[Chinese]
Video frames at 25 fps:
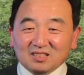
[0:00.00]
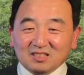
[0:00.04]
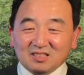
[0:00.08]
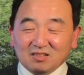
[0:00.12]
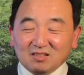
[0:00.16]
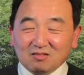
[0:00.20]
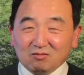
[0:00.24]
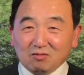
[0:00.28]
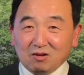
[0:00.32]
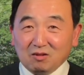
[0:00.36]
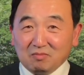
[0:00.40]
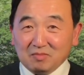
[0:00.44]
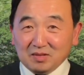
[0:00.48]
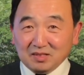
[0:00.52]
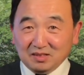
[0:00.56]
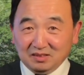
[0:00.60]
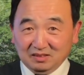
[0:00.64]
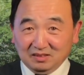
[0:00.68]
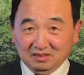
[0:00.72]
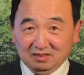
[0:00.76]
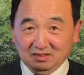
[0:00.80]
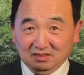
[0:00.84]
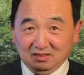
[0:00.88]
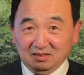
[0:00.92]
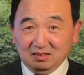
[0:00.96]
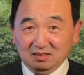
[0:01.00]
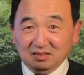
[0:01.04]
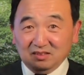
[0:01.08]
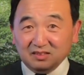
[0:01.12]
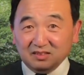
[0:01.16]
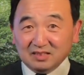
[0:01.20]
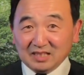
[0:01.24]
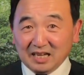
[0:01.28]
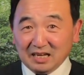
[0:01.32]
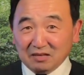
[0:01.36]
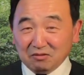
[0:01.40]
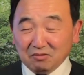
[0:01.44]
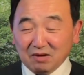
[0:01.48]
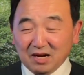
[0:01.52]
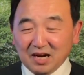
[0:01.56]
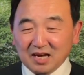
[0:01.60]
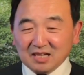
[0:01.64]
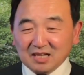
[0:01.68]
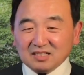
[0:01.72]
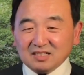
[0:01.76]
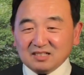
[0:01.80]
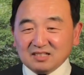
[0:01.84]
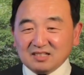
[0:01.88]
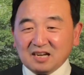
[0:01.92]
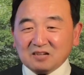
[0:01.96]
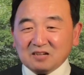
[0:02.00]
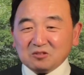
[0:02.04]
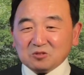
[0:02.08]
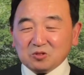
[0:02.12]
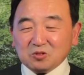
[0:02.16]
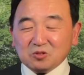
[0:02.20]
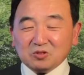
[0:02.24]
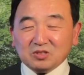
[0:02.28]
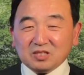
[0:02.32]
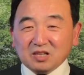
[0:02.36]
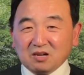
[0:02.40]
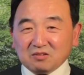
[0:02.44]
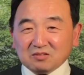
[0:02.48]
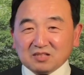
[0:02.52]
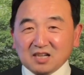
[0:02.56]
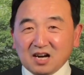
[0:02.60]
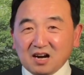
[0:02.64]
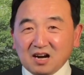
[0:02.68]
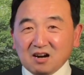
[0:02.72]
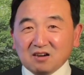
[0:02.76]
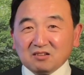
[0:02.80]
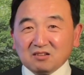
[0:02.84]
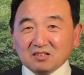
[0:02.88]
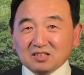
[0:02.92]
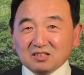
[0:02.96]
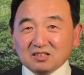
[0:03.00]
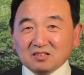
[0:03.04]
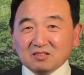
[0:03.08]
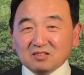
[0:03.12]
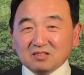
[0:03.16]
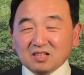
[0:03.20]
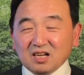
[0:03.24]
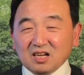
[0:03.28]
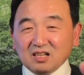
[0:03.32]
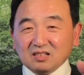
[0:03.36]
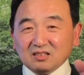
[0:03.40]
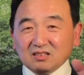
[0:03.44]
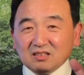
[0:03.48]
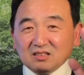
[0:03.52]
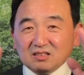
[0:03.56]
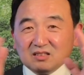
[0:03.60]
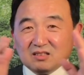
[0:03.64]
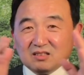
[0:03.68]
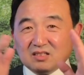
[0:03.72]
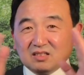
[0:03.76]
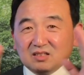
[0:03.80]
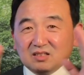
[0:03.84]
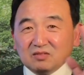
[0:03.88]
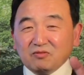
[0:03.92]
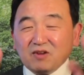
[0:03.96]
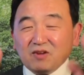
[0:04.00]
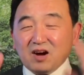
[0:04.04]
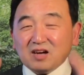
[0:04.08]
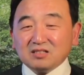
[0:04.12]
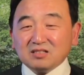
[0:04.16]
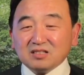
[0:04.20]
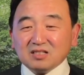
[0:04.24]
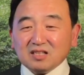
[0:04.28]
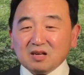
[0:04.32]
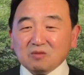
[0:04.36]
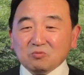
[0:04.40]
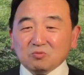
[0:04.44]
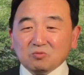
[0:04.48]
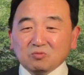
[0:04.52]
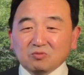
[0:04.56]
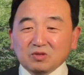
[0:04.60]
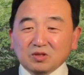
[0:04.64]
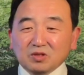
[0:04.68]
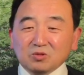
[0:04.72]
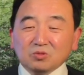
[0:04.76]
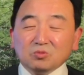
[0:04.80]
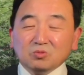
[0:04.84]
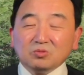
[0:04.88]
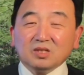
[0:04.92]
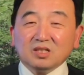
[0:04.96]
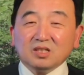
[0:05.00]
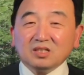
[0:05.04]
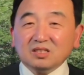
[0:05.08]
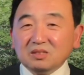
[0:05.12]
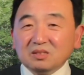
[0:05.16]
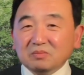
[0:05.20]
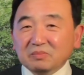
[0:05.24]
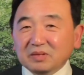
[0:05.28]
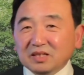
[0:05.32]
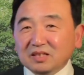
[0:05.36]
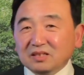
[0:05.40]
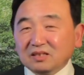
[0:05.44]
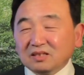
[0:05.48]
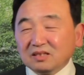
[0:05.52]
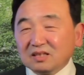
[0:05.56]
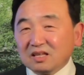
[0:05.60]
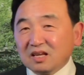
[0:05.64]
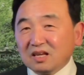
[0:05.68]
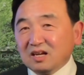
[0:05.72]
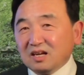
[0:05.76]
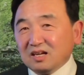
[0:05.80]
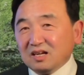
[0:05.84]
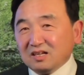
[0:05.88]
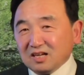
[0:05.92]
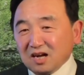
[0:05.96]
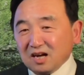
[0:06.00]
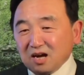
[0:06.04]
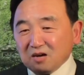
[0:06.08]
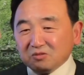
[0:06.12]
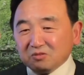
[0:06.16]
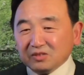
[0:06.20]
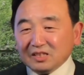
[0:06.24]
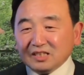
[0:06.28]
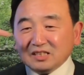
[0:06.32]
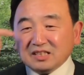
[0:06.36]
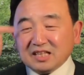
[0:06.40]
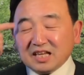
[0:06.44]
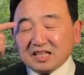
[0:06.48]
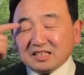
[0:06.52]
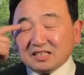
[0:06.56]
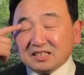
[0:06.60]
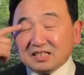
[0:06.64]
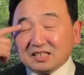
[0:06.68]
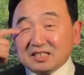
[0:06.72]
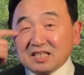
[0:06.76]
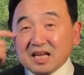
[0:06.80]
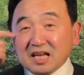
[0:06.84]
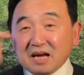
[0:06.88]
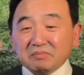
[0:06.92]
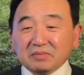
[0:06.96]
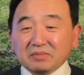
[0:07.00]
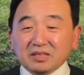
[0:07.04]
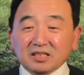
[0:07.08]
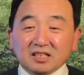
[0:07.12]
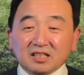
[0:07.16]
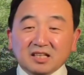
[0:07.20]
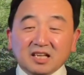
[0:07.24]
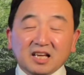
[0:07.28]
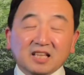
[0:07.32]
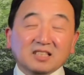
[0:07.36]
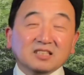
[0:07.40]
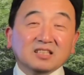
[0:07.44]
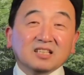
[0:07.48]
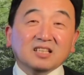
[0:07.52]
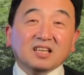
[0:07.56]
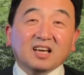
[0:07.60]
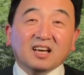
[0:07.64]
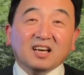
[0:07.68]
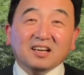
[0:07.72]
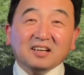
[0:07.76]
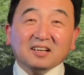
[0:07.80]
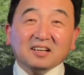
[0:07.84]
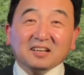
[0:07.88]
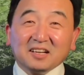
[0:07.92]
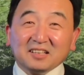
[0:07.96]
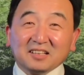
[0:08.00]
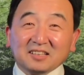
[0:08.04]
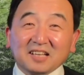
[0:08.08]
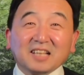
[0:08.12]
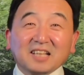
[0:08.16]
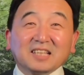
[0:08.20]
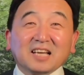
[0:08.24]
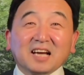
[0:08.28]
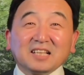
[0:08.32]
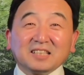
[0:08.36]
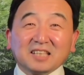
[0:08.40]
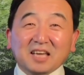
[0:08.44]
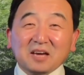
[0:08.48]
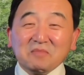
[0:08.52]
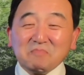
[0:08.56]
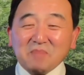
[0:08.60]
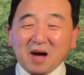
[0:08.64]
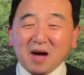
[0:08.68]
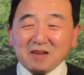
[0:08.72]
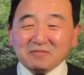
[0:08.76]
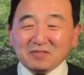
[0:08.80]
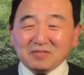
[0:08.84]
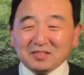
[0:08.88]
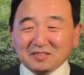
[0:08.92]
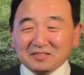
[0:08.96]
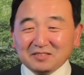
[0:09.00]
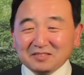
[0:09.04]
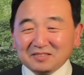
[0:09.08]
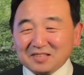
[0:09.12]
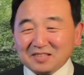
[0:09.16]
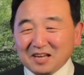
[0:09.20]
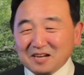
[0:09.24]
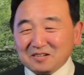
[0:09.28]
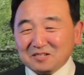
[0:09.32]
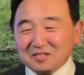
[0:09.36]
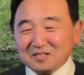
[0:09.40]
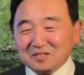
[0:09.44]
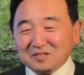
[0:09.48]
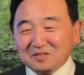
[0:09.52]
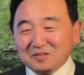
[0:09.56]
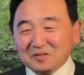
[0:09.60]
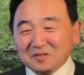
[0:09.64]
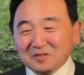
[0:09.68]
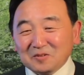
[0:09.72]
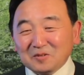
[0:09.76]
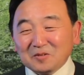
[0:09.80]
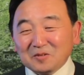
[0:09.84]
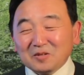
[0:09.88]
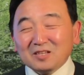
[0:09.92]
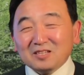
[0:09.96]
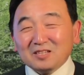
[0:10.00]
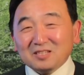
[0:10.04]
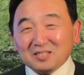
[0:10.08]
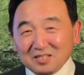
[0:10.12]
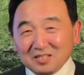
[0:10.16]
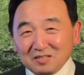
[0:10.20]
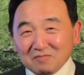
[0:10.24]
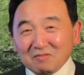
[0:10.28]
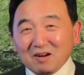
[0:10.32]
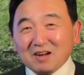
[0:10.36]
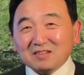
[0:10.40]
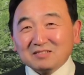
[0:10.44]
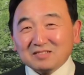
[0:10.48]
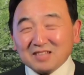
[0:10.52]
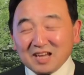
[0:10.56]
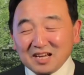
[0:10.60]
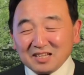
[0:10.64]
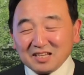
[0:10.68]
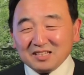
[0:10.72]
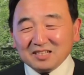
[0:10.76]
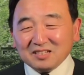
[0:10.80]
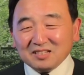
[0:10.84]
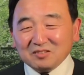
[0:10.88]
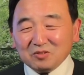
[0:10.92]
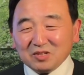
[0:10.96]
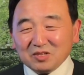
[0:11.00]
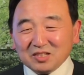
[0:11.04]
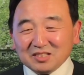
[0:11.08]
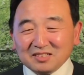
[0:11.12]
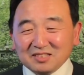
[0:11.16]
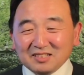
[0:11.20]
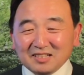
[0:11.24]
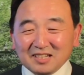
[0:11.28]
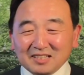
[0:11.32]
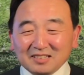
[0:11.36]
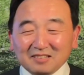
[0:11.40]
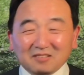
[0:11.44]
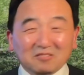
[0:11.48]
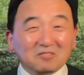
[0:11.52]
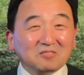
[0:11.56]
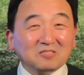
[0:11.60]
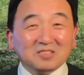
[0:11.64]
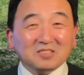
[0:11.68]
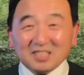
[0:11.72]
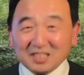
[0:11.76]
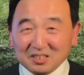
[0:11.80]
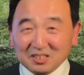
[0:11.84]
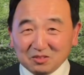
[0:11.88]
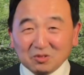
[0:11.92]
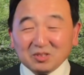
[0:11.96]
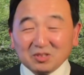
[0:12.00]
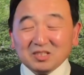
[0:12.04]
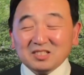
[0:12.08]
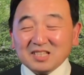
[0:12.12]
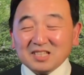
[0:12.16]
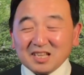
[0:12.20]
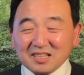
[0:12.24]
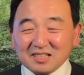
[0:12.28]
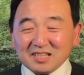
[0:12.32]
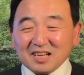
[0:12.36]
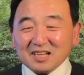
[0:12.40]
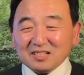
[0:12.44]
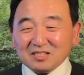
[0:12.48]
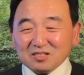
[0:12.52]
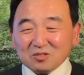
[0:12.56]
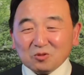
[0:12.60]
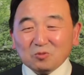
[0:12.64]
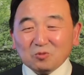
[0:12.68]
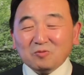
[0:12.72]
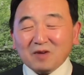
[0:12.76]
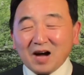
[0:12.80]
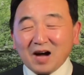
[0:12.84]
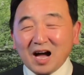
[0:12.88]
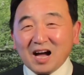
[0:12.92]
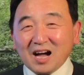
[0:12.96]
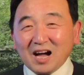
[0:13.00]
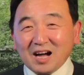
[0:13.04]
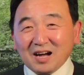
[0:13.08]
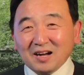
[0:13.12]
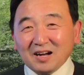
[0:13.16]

我们在原来《实操聚焦》账号里头呢，只放三五分钟的视频，然后你点击下面的连接，给大家添麻烦，但是希望在一个月之内能够解决。现在 s 收发。